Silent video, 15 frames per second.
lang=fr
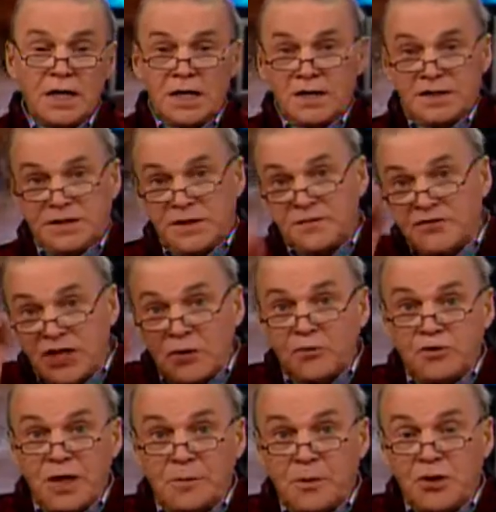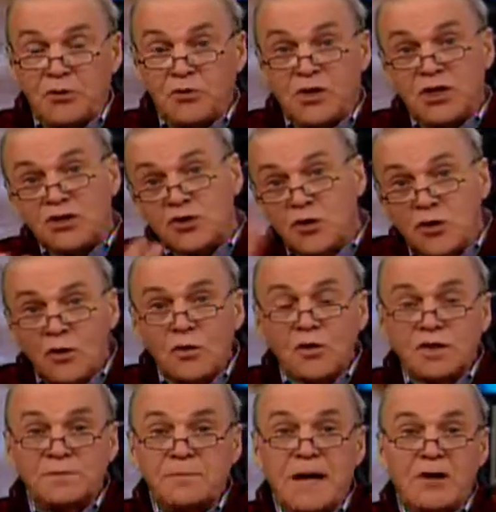Si vous écoutez pas tous les jours,
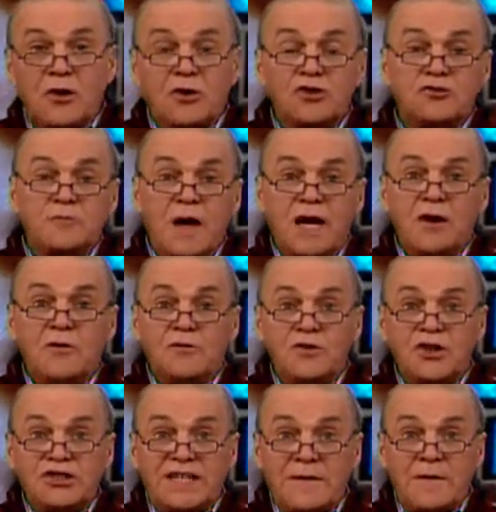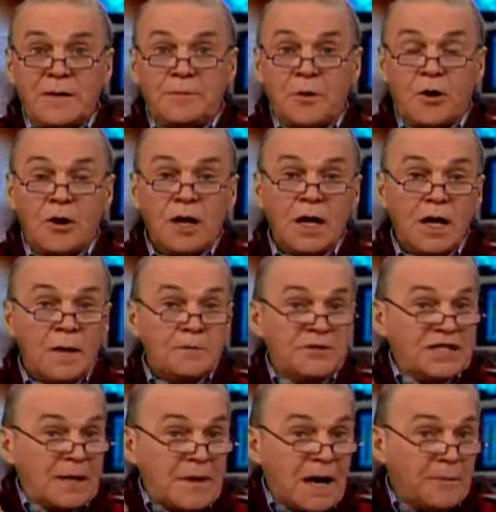malheureusement, vous le savez pas. Puis
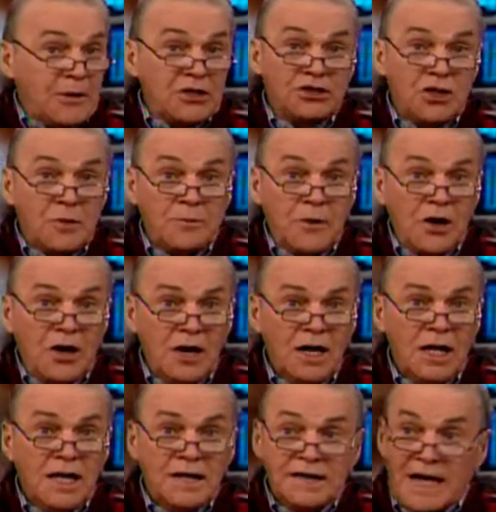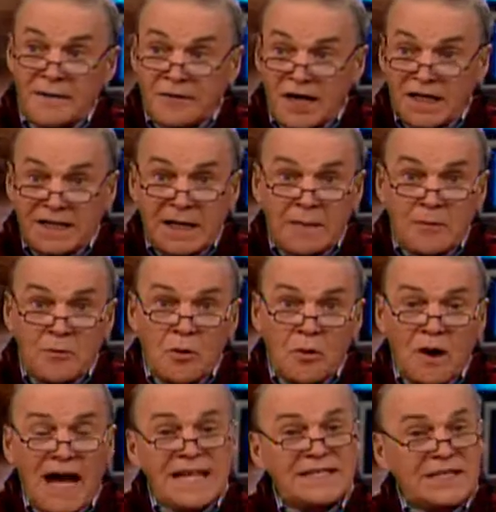ça m'empêchera pas d'avoir des
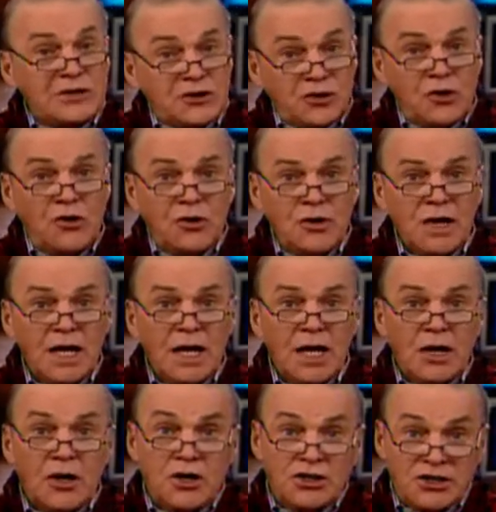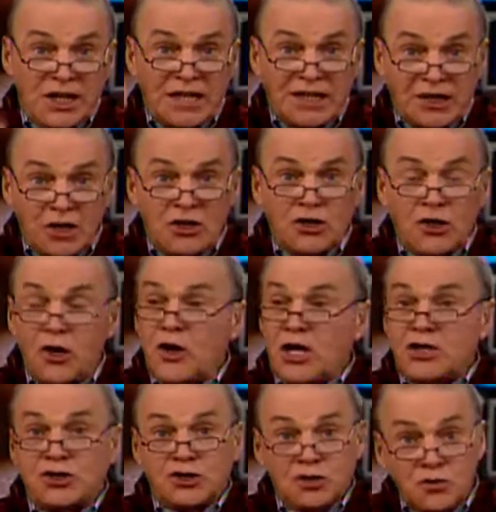mots assez durs lorsque quelqu'un
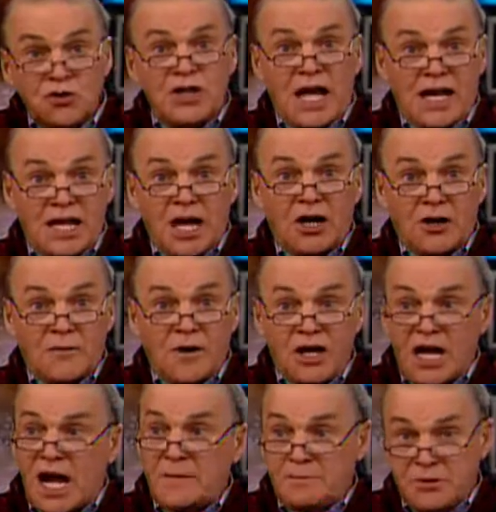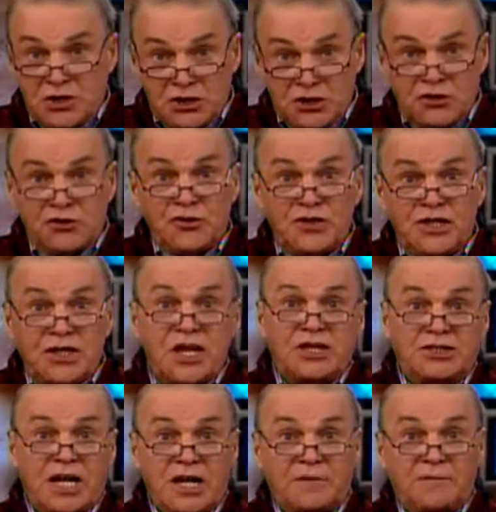est sous derrière le volant puis qui tue une
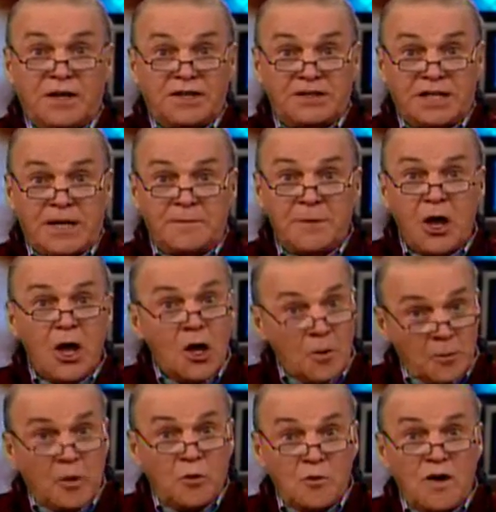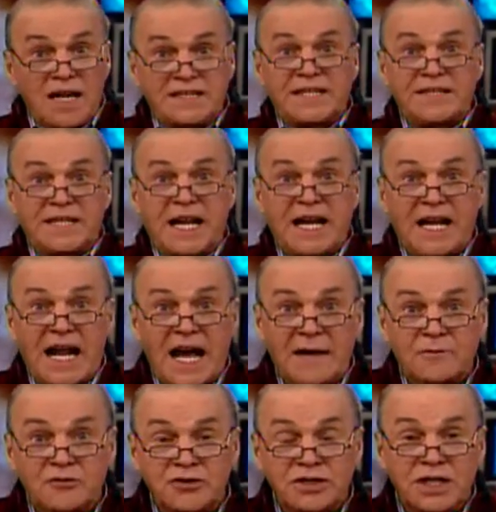innocente victime. Pour moi, c'est très
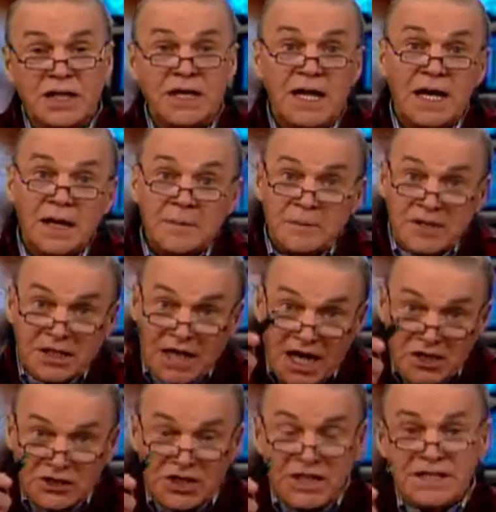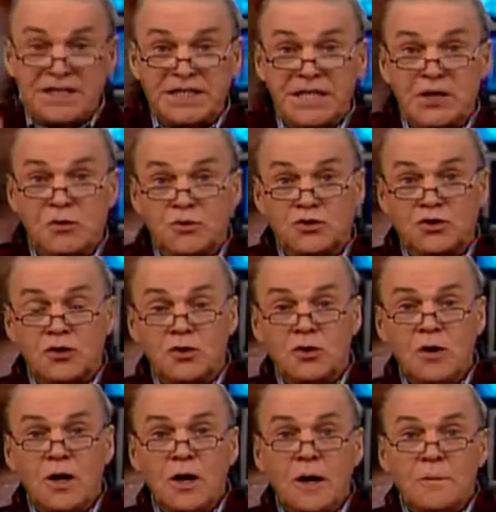grave aussi. Puis quand j'ai dit l'autre jour
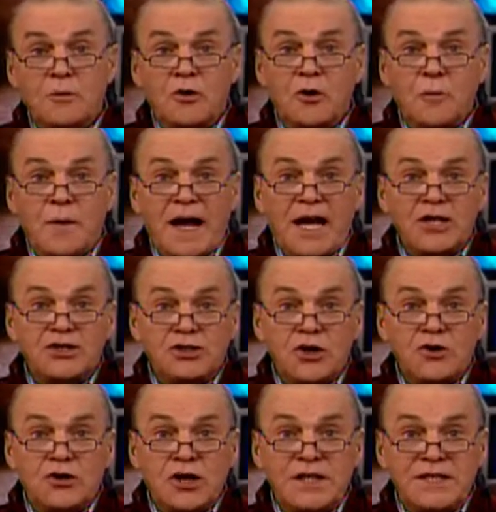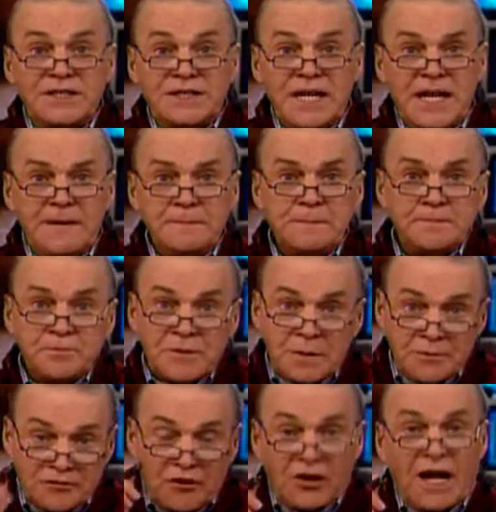pour l'opération Colisée,
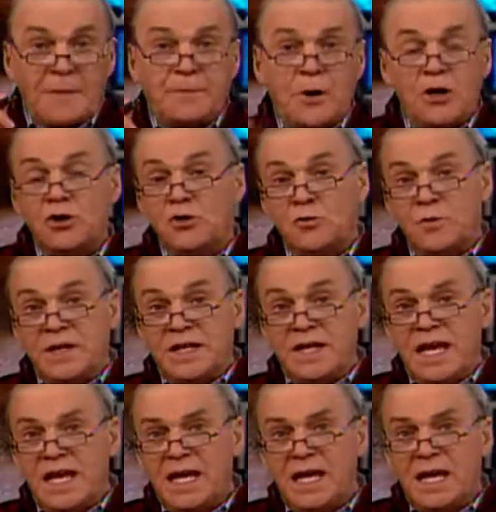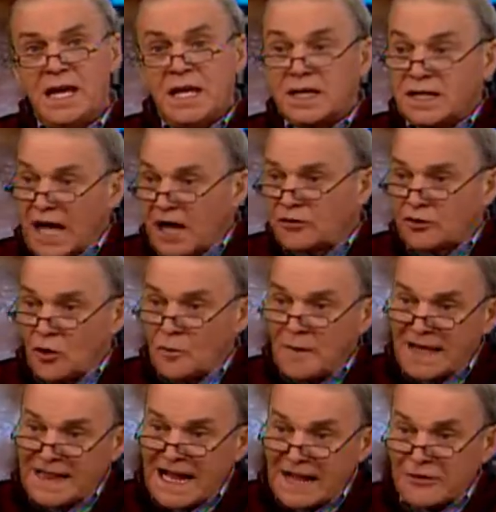il faudrait pas l'oublier, quand on
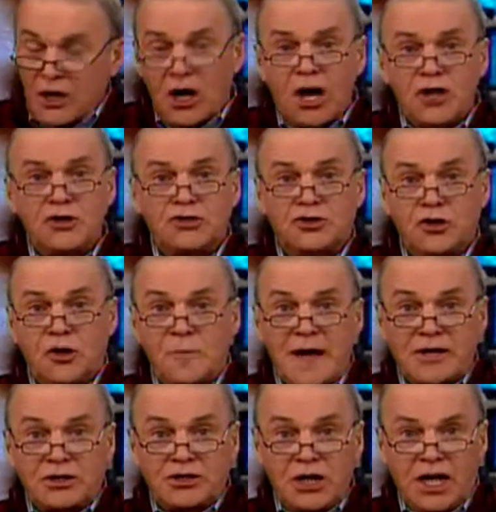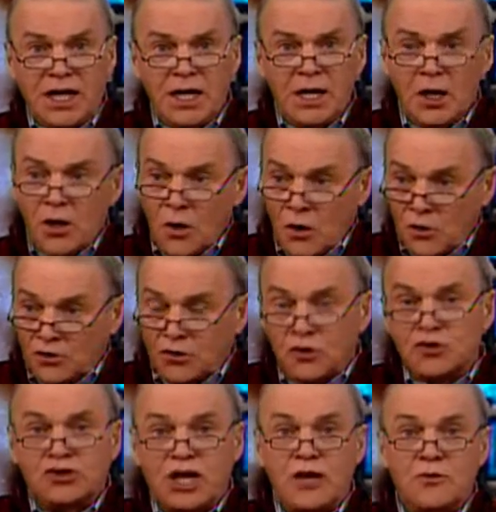met de la drogue sur le marché, on
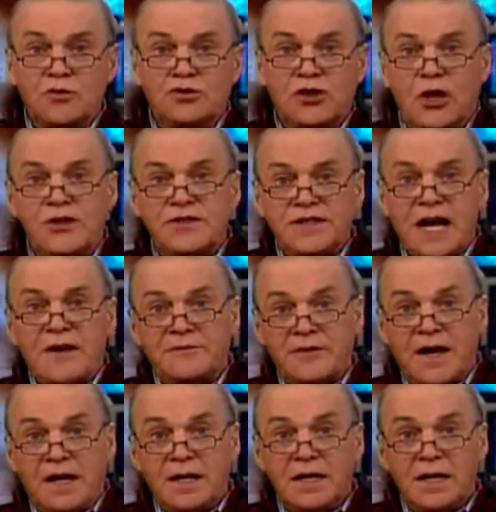touche à nos jeunes enfants.